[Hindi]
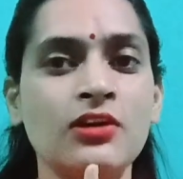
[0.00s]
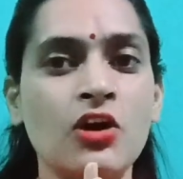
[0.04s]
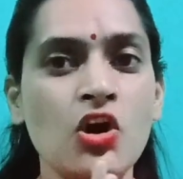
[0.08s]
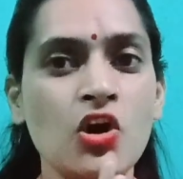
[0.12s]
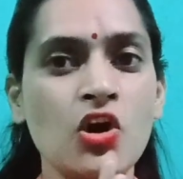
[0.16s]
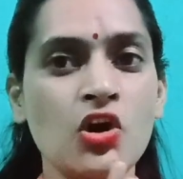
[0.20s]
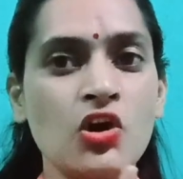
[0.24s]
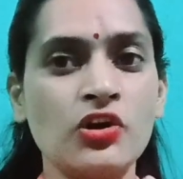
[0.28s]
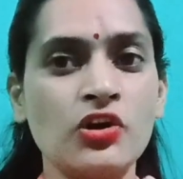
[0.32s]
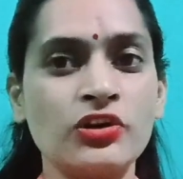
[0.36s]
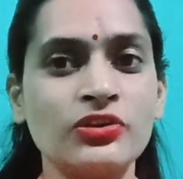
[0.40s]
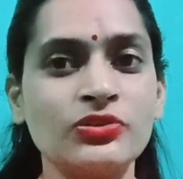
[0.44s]

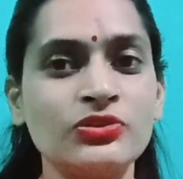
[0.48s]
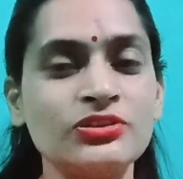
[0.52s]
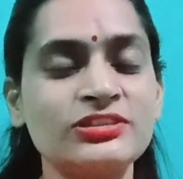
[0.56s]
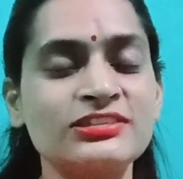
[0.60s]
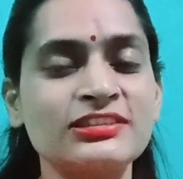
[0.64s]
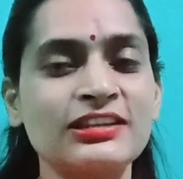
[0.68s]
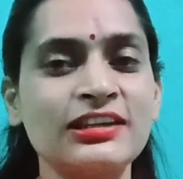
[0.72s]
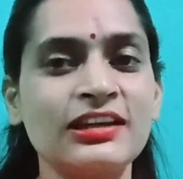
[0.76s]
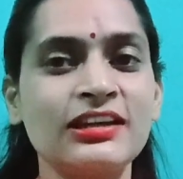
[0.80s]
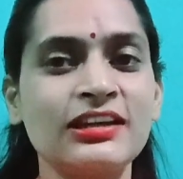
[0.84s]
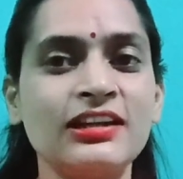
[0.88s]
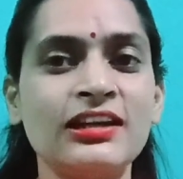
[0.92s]
और
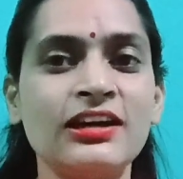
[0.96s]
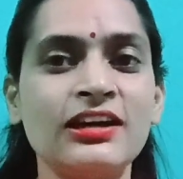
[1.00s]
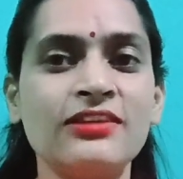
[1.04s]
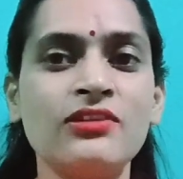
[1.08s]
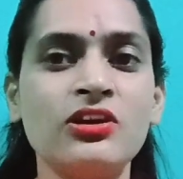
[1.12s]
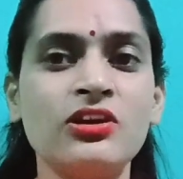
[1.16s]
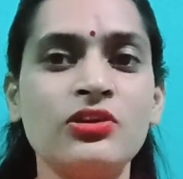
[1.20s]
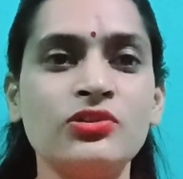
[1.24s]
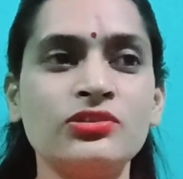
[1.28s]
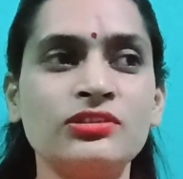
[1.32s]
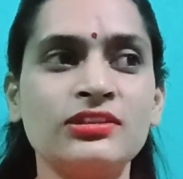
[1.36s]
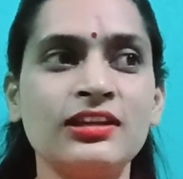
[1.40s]
उसके अलावा
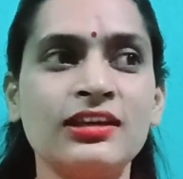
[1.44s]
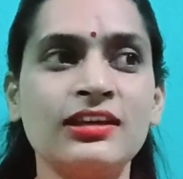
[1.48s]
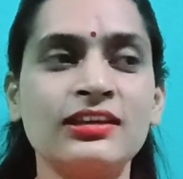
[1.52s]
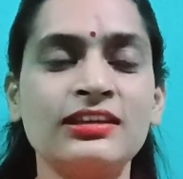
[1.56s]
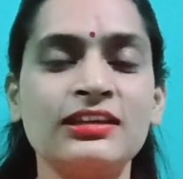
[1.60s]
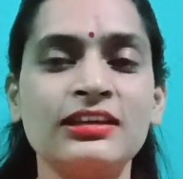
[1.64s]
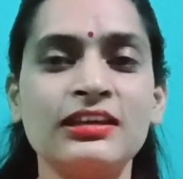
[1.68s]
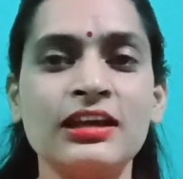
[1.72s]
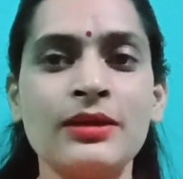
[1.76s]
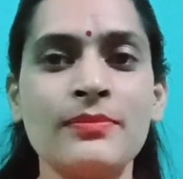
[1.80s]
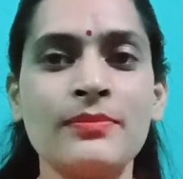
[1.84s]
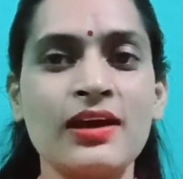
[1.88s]
होता है
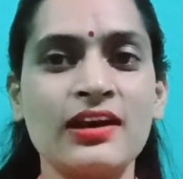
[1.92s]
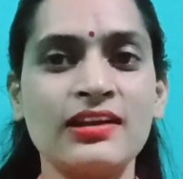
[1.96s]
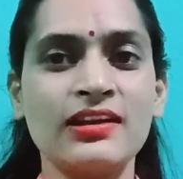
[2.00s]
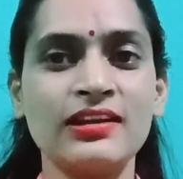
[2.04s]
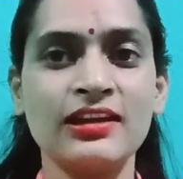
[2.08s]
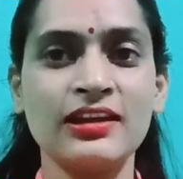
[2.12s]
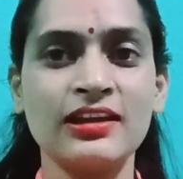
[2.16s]
कि हमारे